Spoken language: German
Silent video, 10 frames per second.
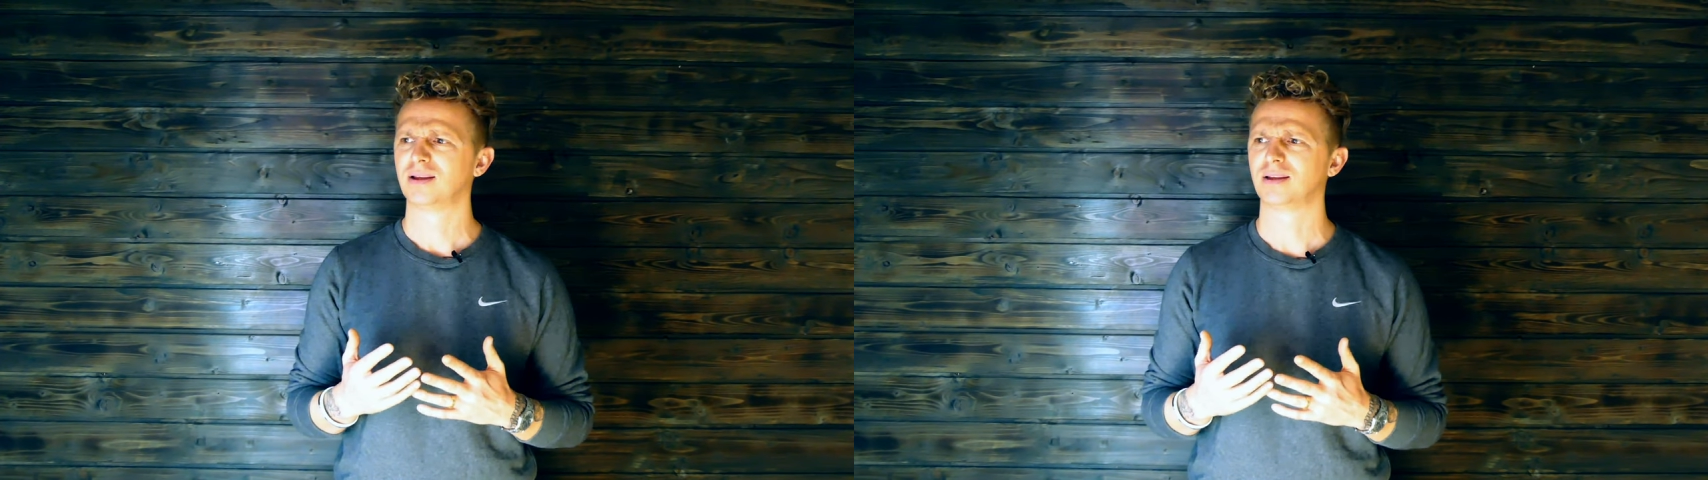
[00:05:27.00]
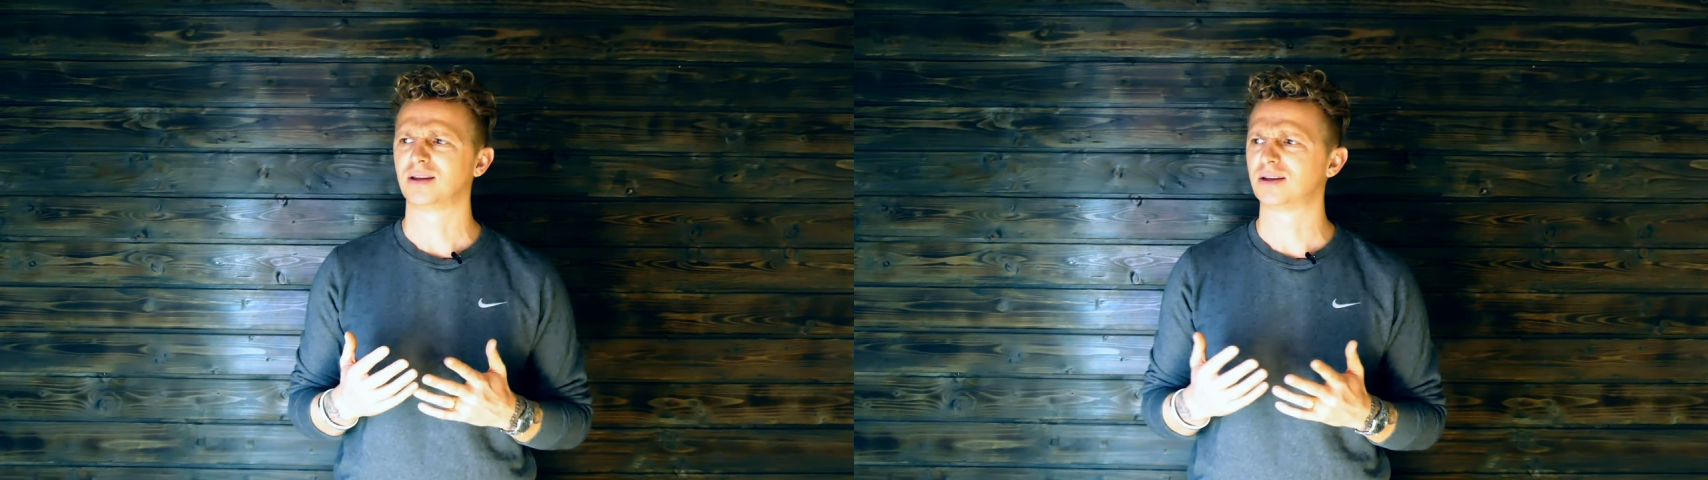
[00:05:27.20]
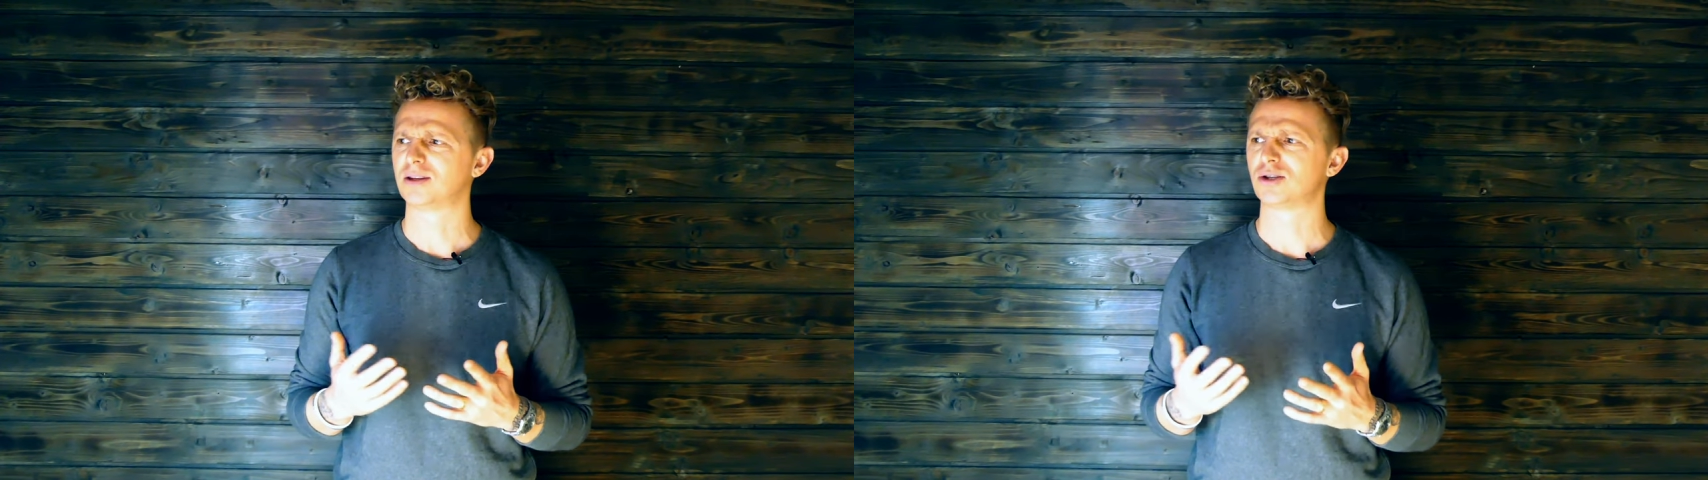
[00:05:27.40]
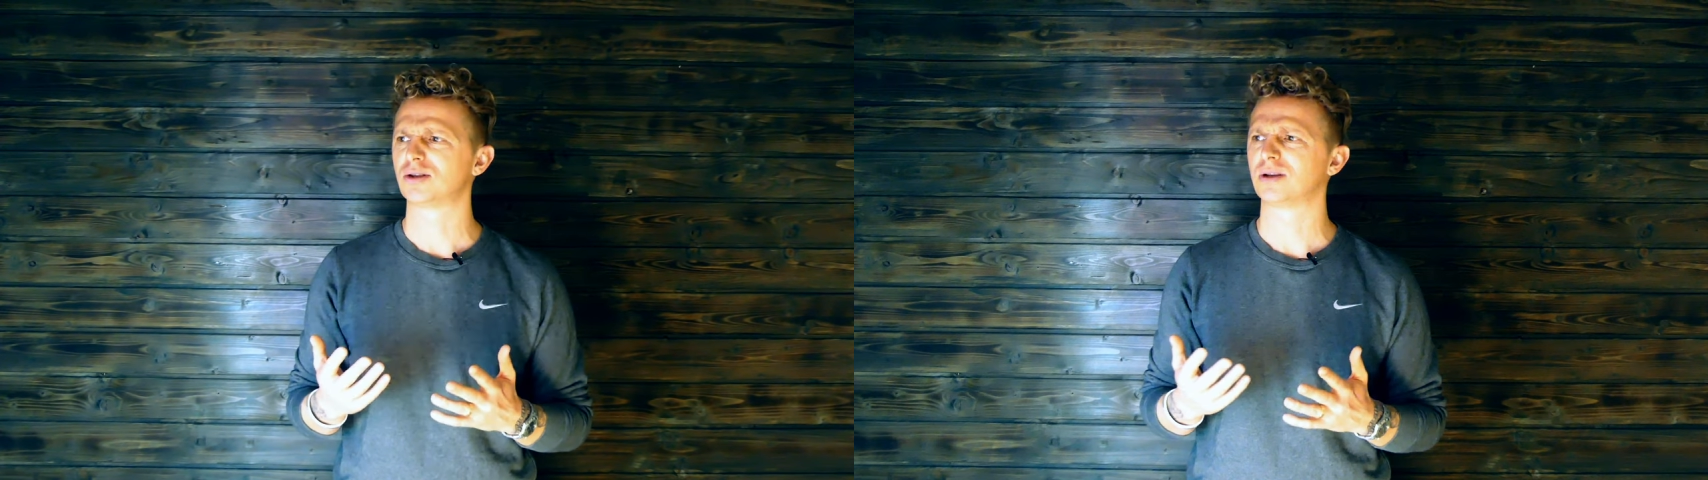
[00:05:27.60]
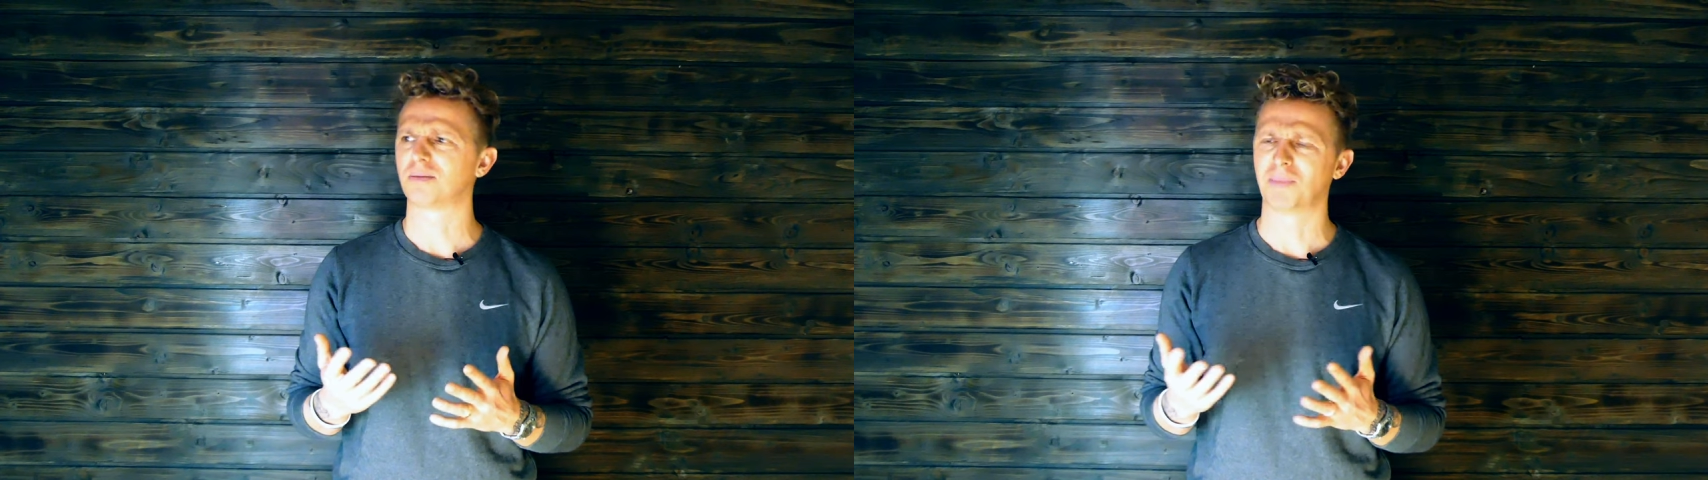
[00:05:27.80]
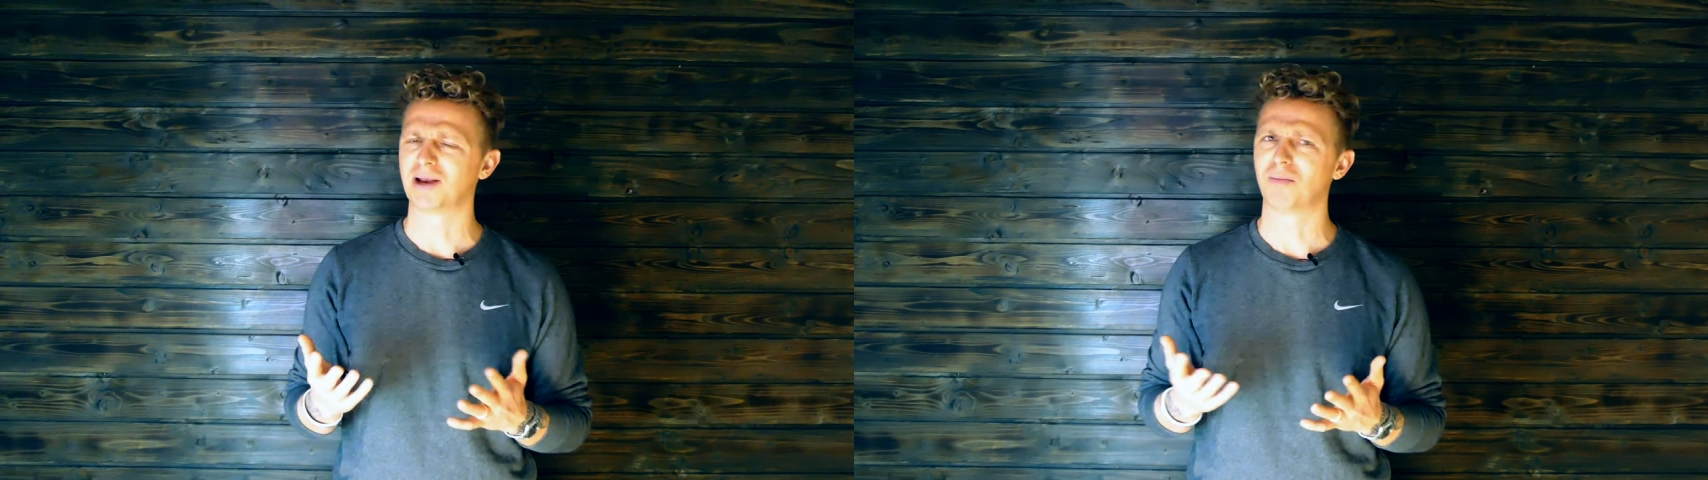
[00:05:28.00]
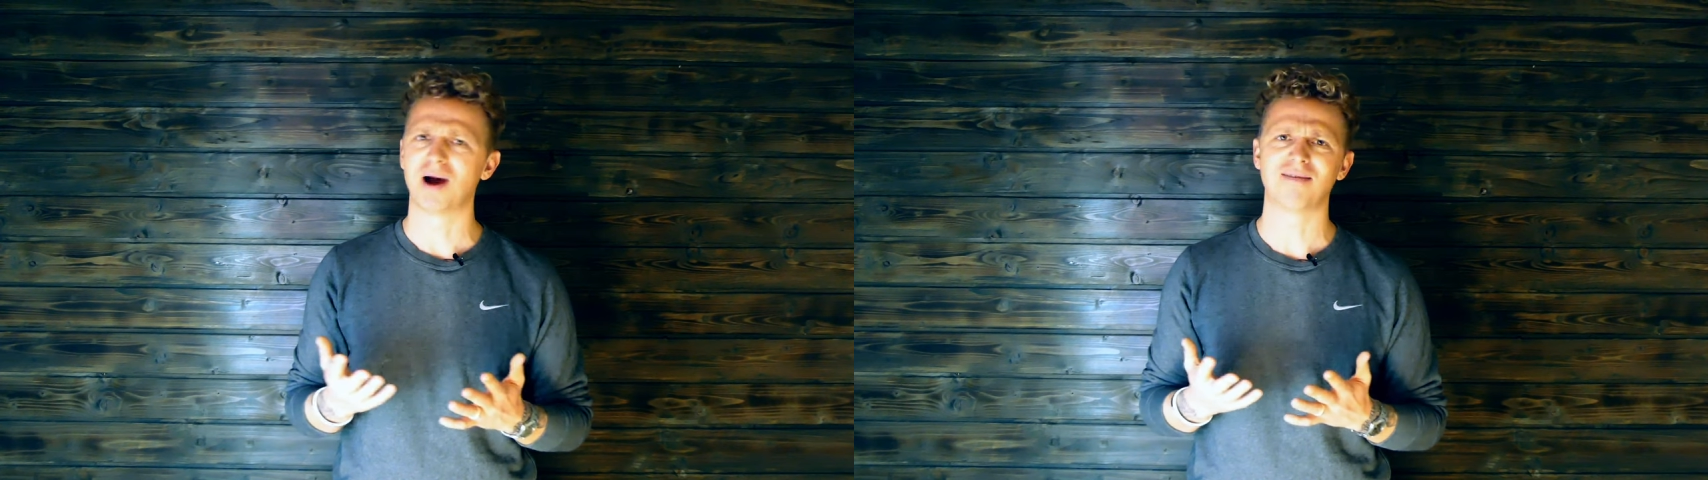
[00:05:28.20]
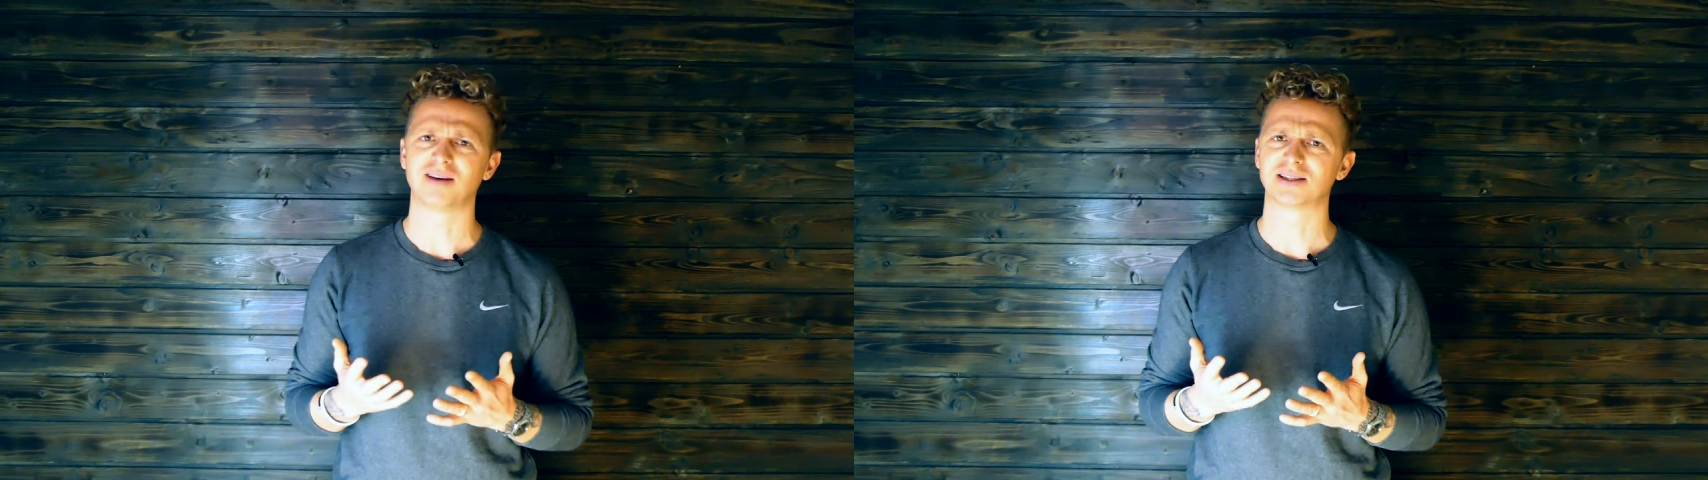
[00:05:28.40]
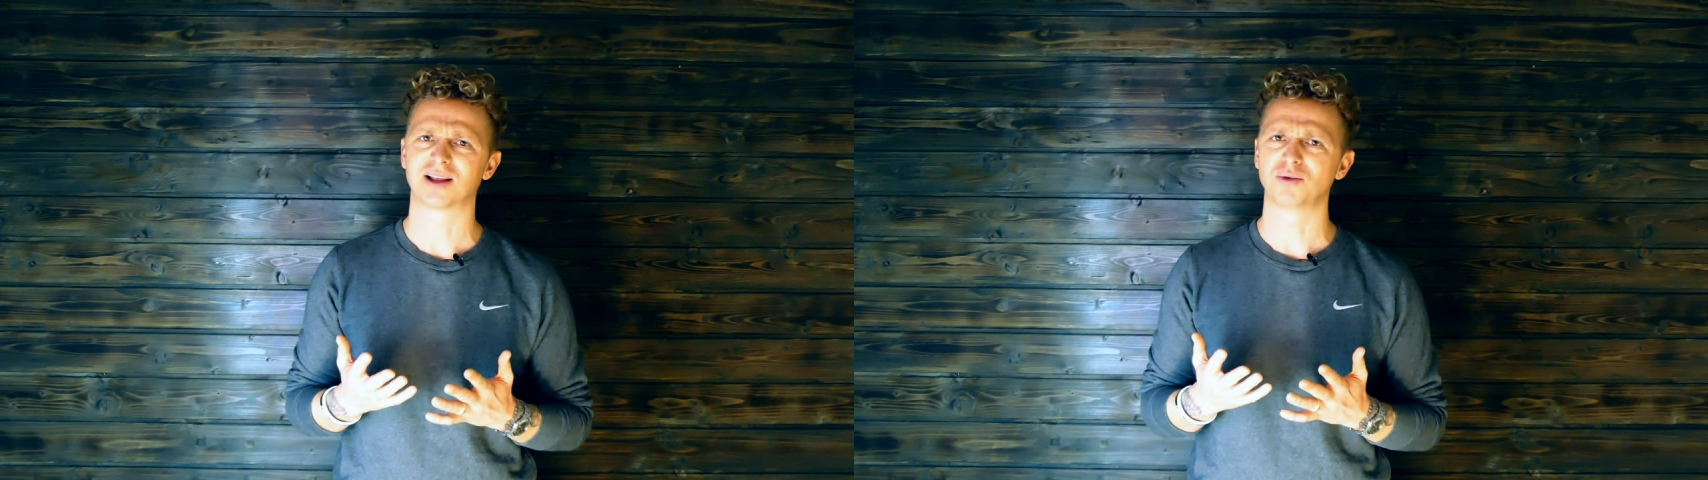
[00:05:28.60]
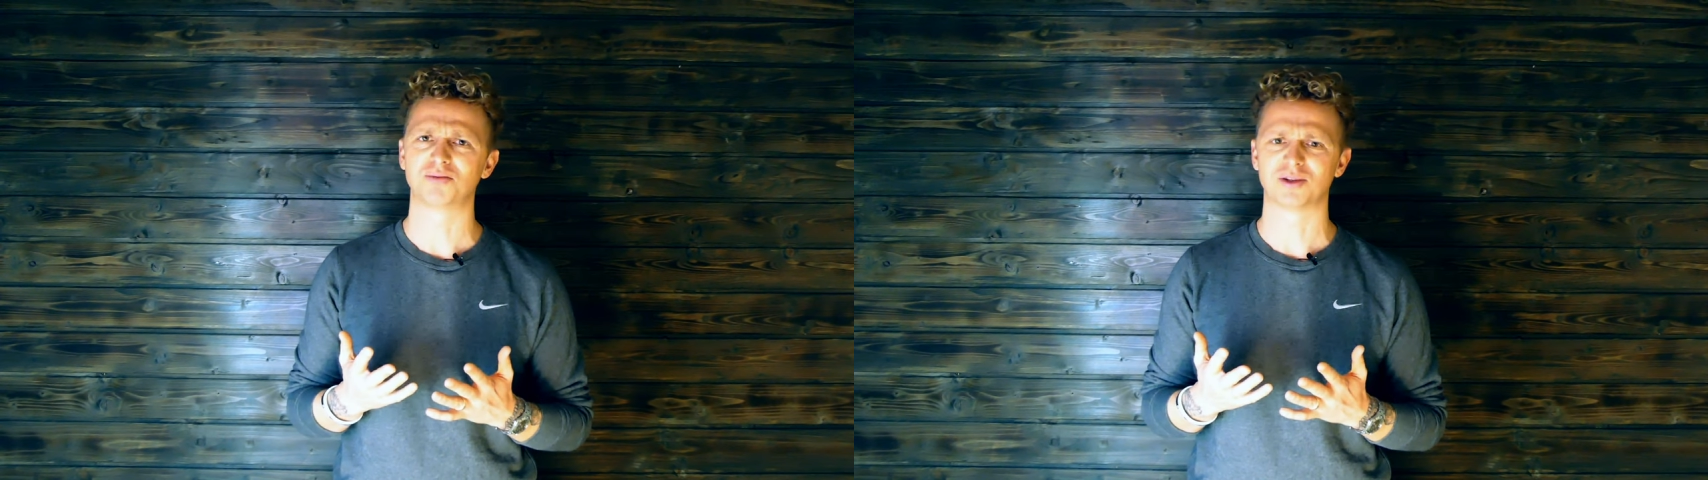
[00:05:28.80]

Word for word: Ich, meine Ma weiß, glaube ich,